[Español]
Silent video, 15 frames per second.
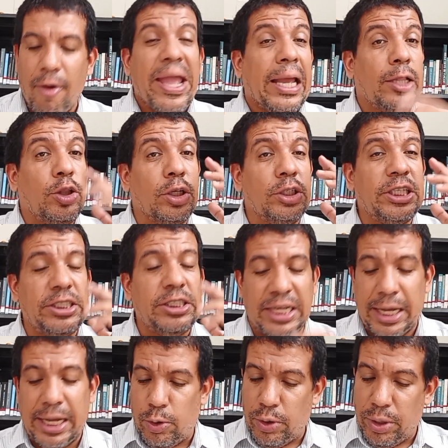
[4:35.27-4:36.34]
Entonces
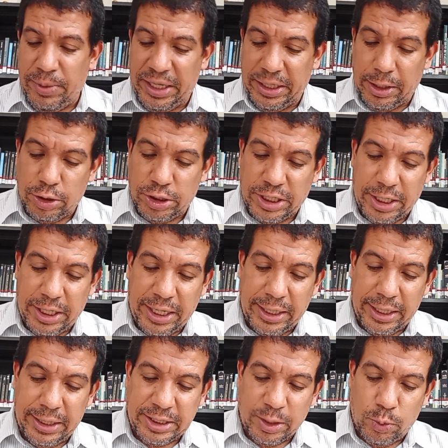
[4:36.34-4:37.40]
ya, oh emir de los
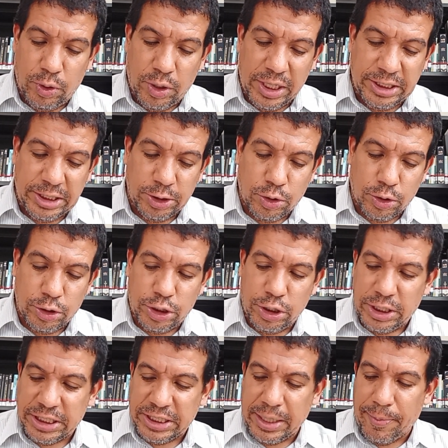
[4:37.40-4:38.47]
creyentes, seguro de las
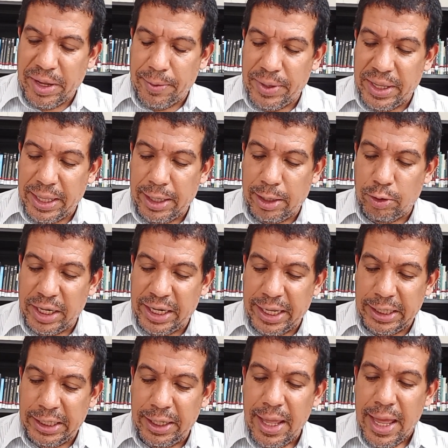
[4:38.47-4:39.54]
instrucciones que me había dado el
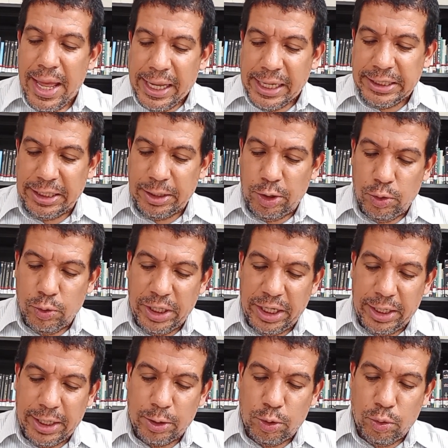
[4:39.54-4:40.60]
geni y sin ninguna
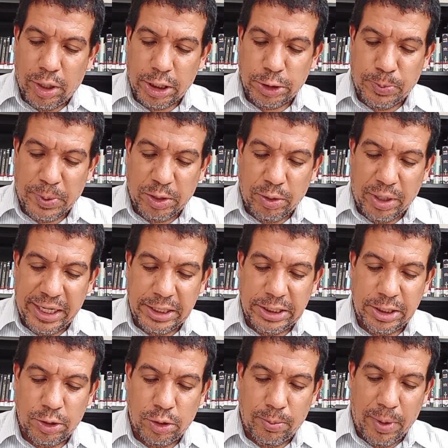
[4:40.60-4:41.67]
inquietud respecto al
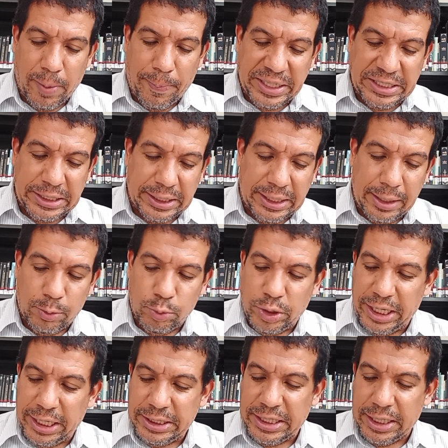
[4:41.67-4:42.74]
éxito, me presenté a la
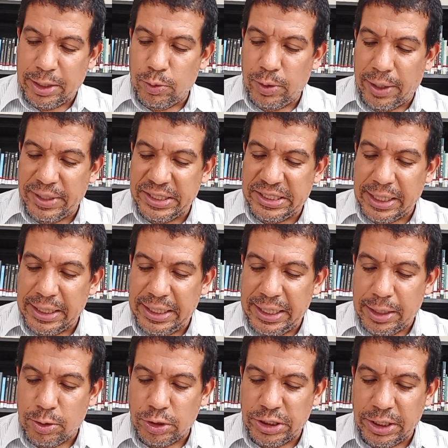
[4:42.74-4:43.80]
audiencia que una vez al día
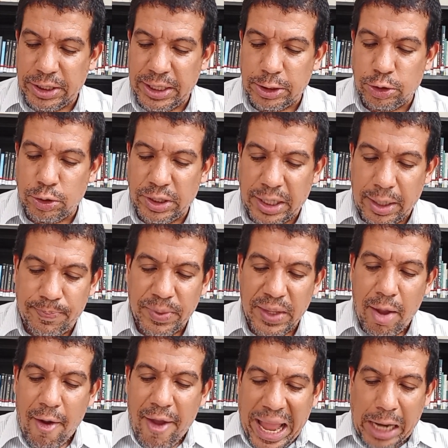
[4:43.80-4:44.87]
concedía el sultán
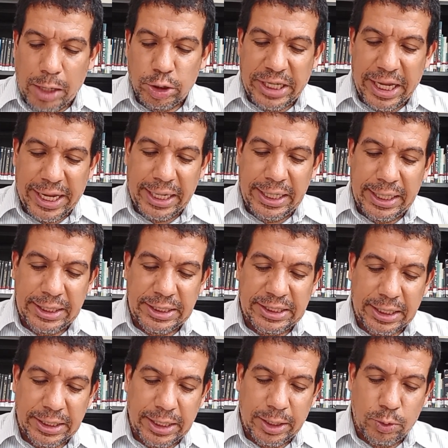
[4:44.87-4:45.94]
a los que querían
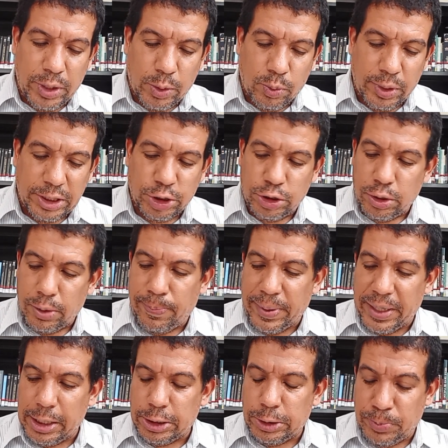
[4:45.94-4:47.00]
ensayar una curación para
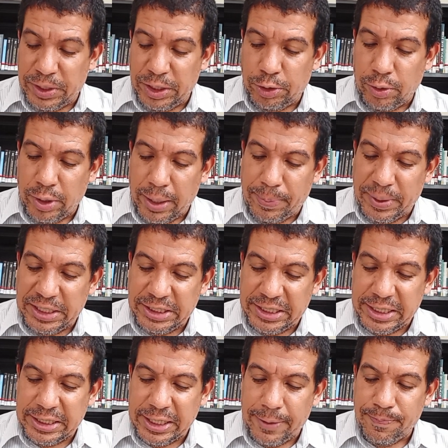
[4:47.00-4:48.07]
el espíritu de la
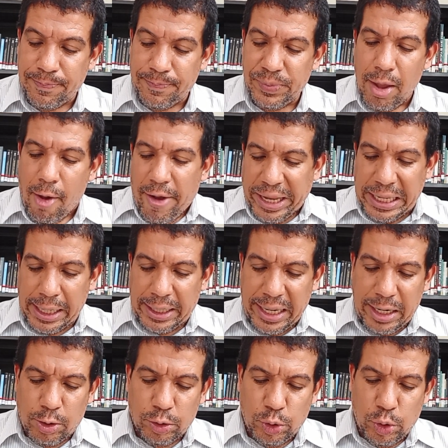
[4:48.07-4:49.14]
princesa. Y entré
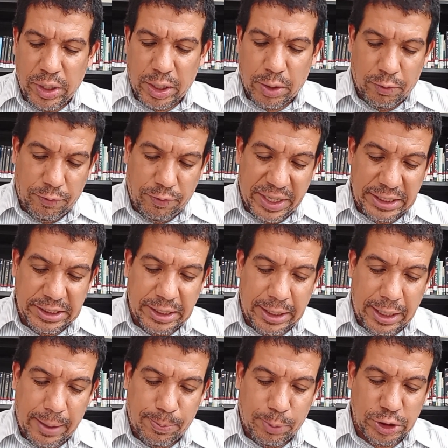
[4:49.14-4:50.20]
con toda confianza en el
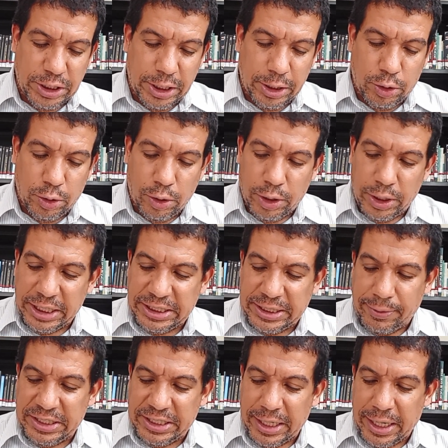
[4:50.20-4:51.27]
aposento donde estaba
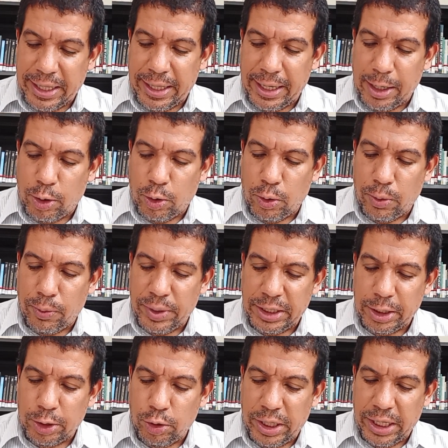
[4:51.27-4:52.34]
encerrada la joven y
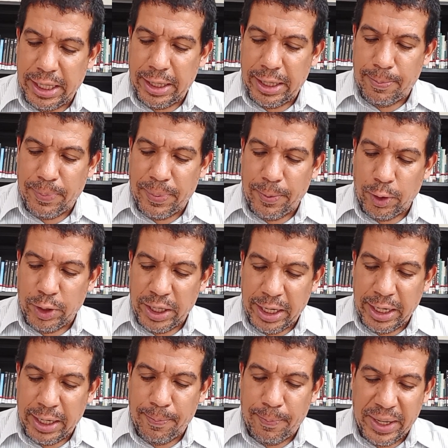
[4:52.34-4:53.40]
no dejé de poner
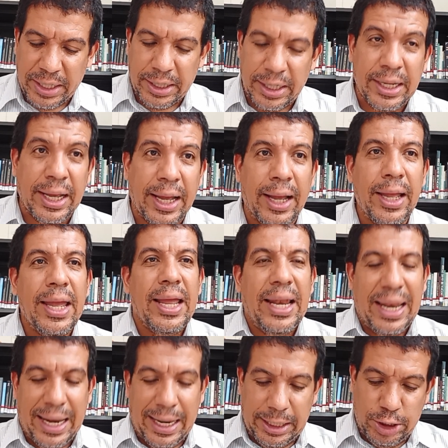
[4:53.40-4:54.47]
en práctica
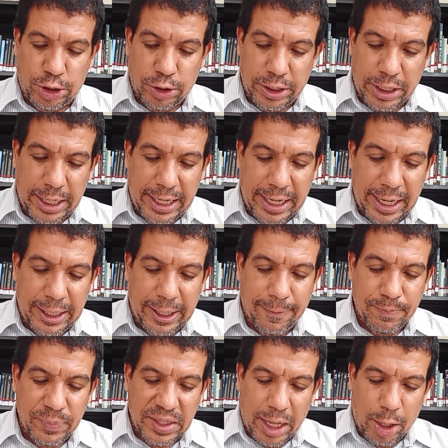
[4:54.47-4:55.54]
la lección del geni,
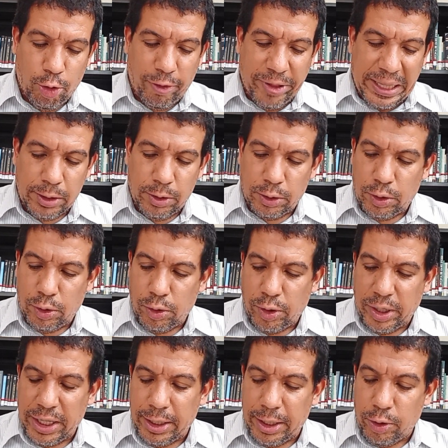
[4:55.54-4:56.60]
adoptando todo
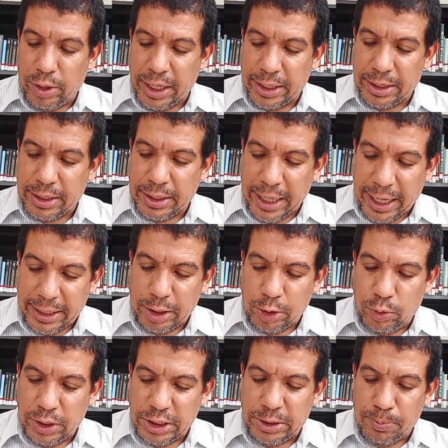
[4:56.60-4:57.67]
género de
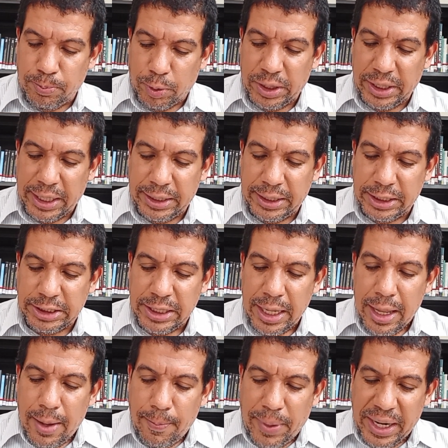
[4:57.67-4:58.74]
actitudes importantes
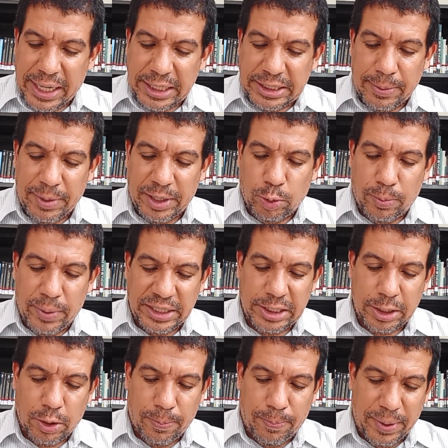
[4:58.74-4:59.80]
para que se me tomase
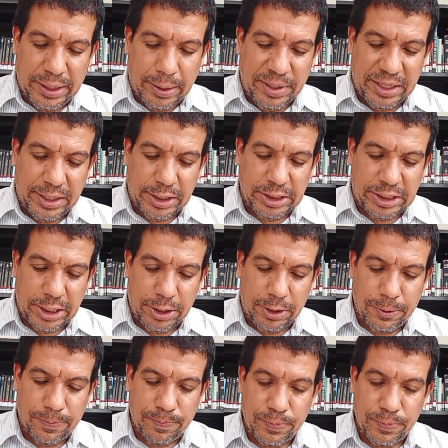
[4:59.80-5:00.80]
completamente en serio.